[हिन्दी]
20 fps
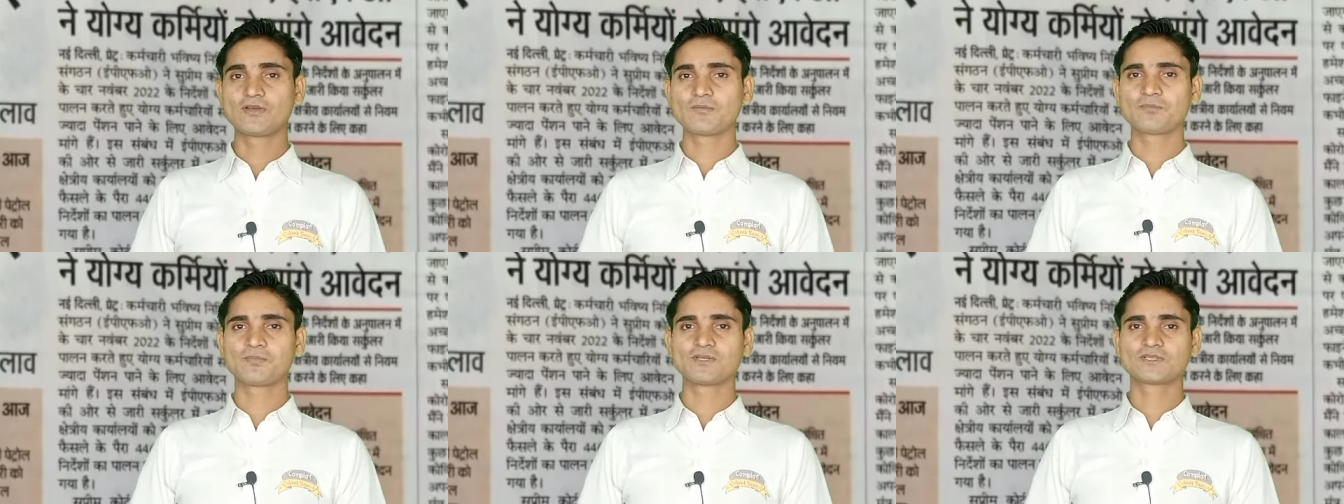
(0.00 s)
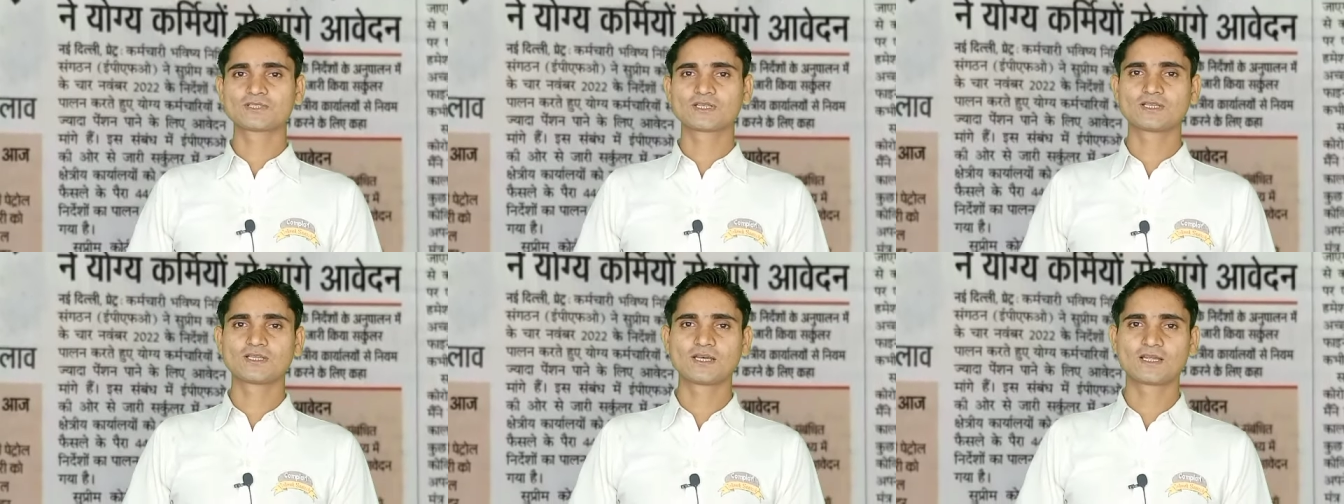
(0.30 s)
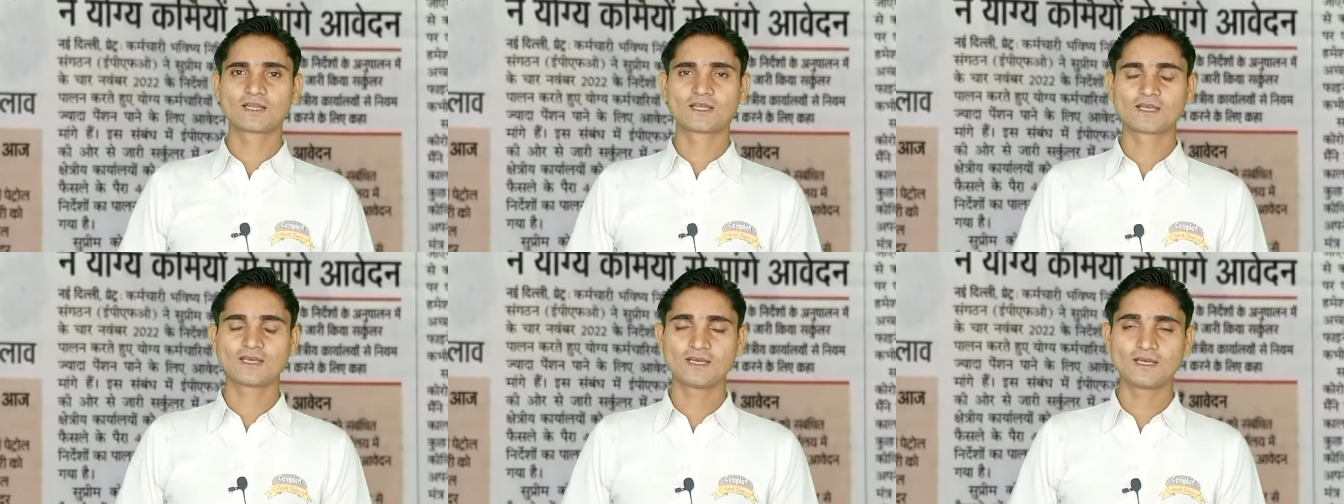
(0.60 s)
फाइव पेंशन
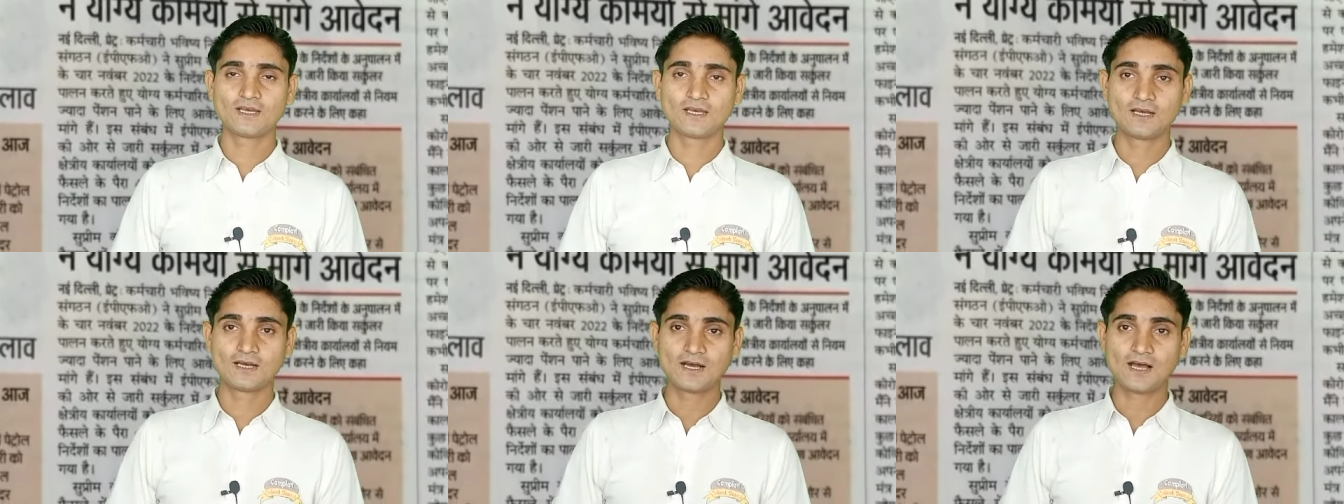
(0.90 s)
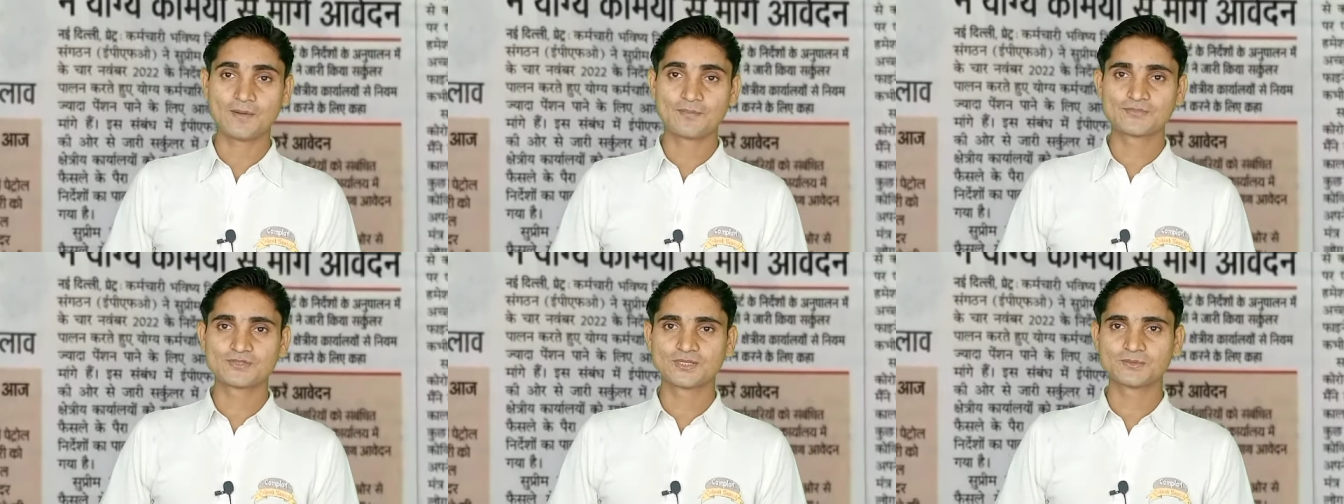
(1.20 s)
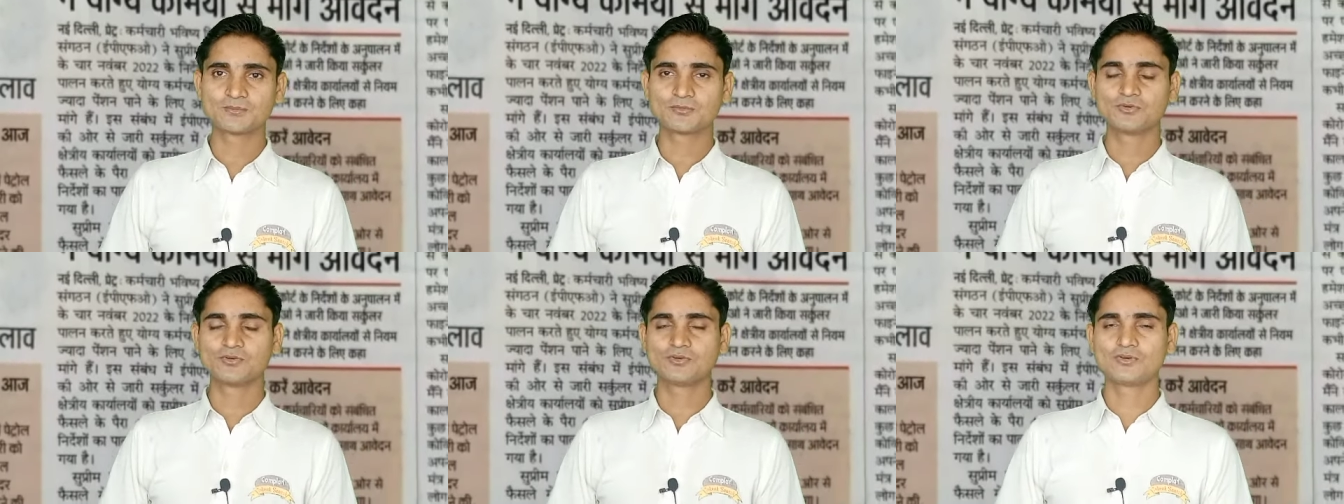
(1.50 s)
धारक हैं आप
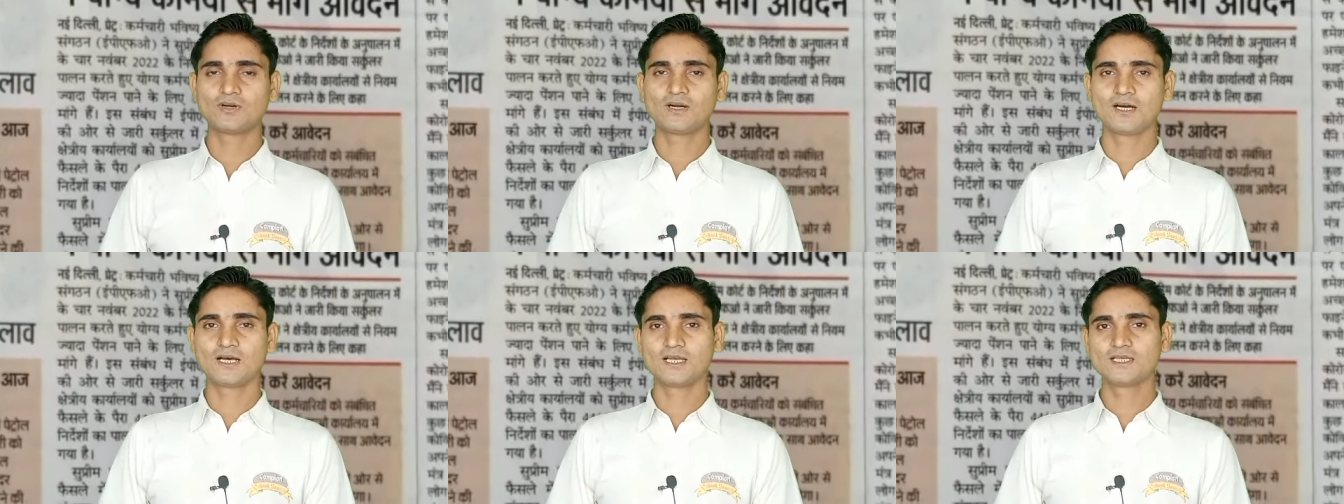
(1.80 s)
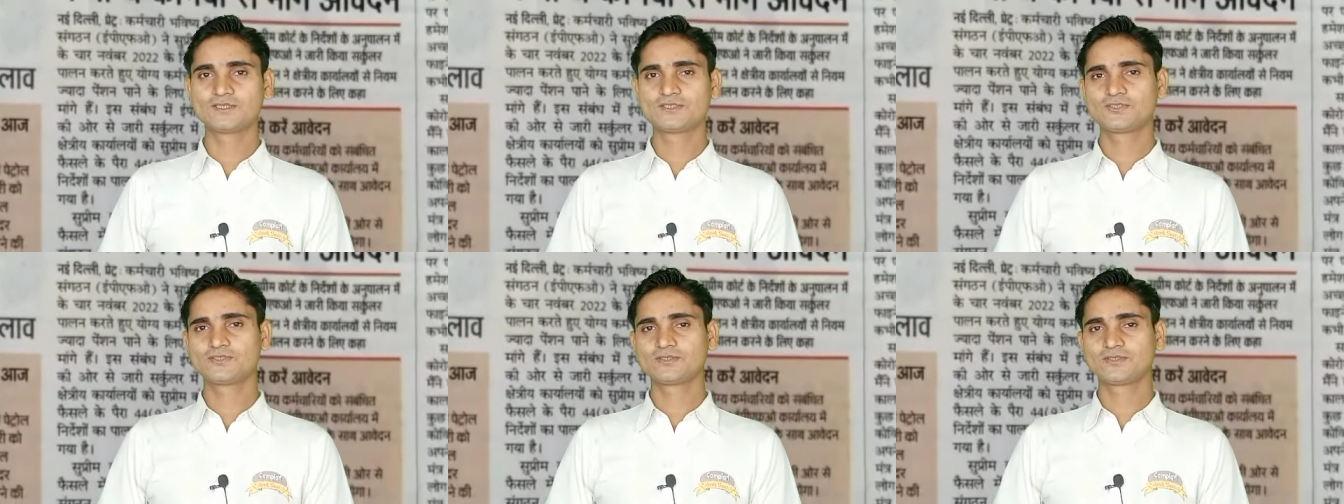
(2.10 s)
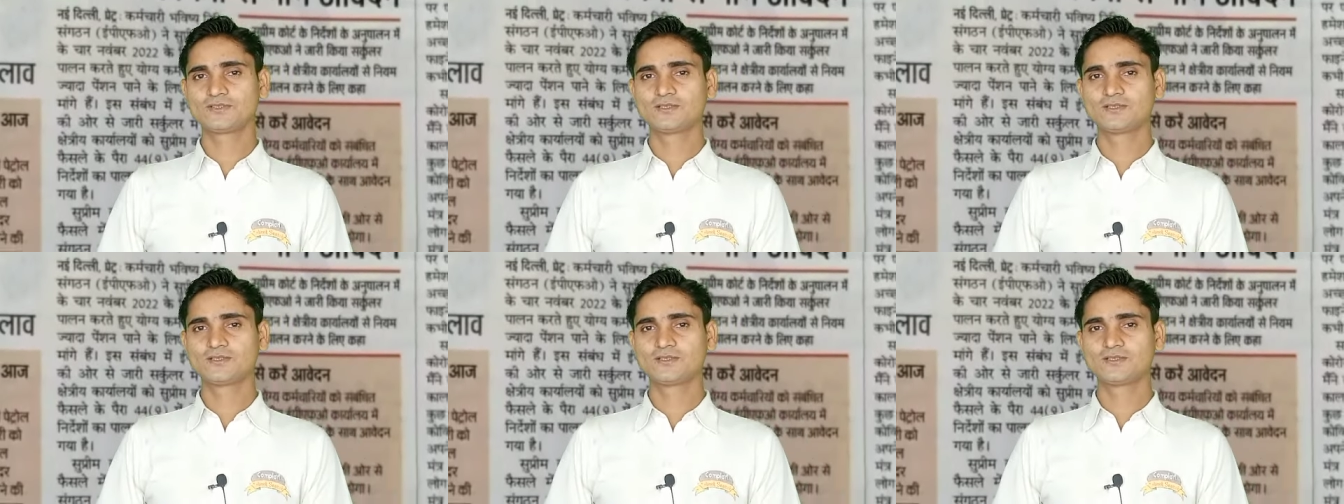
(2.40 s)
सबको आज